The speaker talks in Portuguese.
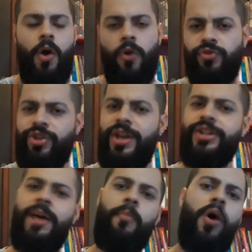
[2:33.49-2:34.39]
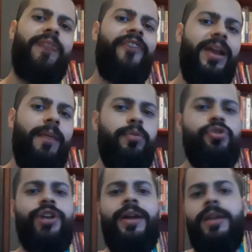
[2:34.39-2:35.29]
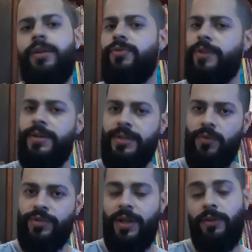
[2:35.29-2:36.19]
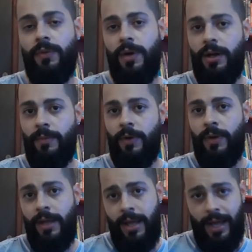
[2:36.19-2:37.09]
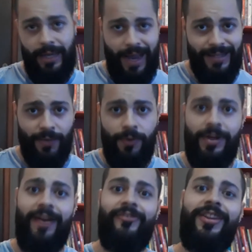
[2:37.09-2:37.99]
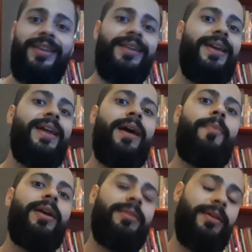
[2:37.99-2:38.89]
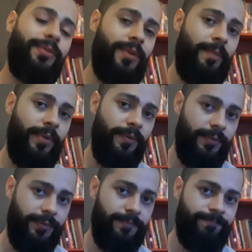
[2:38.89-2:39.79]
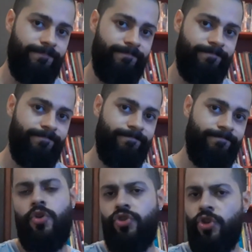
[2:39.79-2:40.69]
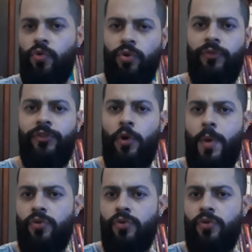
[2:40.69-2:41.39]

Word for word: Ou seja, a boa e velha bruxaria que os cristãos tanto amam. Aliás, eu nunca vi ninguém amar tanto capiroto segundo filme